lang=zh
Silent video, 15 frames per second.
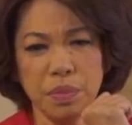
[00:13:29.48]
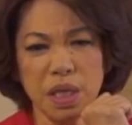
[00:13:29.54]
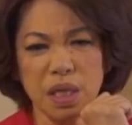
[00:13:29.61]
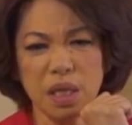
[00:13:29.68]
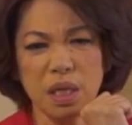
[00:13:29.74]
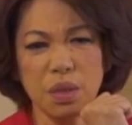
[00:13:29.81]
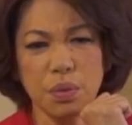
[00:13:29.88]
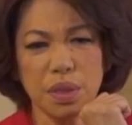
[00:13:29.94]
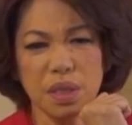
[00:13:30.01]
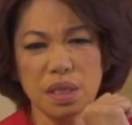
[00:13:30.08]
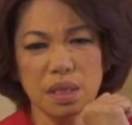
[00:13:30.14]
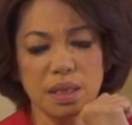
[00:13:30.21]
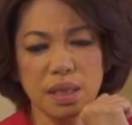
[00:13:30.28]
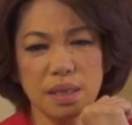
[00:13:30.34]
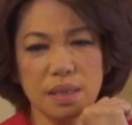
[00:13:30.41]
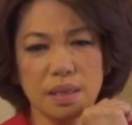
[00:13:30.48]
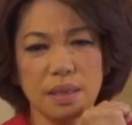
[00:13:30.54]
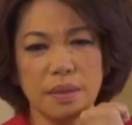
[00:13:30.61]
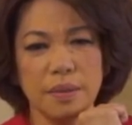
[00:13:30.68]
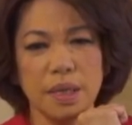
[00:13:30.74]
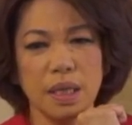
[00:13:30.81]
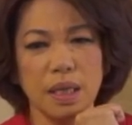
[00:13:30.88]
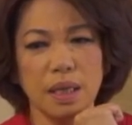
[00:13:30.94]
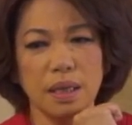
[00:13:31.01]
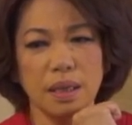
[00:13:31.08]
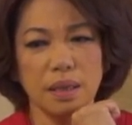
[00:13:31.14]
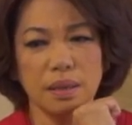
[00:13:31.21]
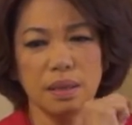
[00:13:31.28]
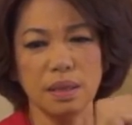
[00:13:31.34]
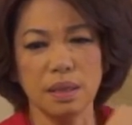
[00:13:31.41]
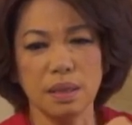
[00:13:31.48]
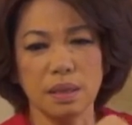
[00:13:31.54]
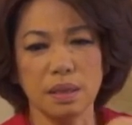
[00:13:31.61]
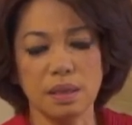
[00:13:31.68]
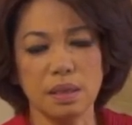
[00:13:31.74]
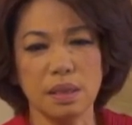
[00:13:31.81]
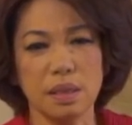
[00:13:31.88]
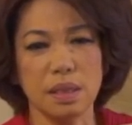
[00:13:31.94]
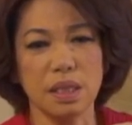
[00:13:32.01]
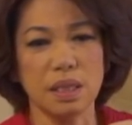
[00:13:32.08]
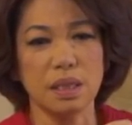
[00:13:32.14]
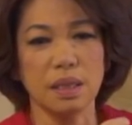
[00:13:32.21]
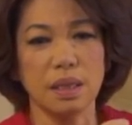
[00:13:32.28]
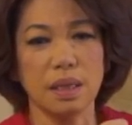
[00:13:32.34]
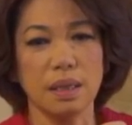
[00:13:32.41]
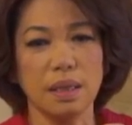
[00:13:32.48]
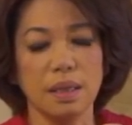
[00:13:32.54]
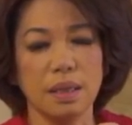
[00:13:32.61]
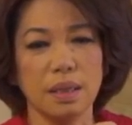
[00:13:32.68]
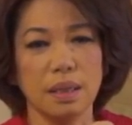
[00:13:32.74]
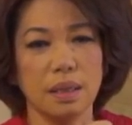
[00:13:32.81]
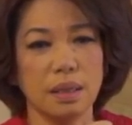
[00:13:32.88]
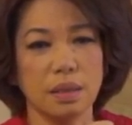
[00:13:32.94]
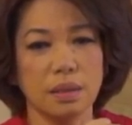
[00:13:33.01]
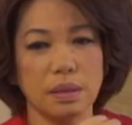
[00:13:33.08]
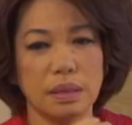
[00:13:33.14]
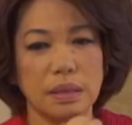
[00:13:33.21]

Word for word: 明天因为实在是啊，这个事情啊，呃，